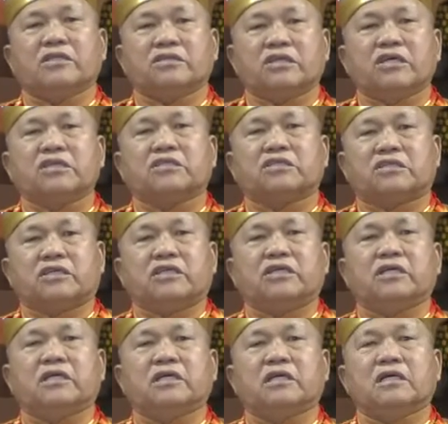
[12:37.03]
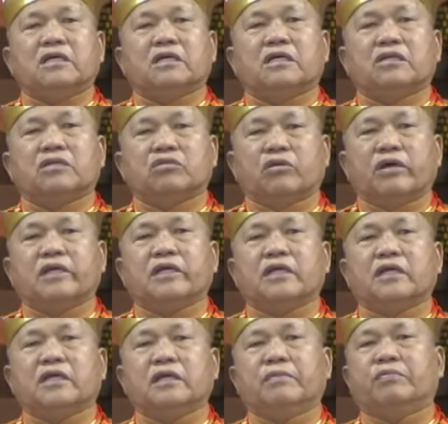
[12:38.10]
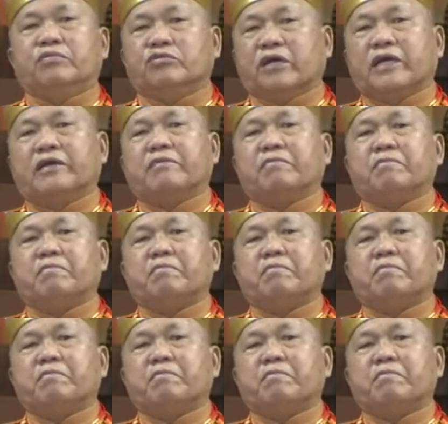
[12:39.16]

自己对与不对，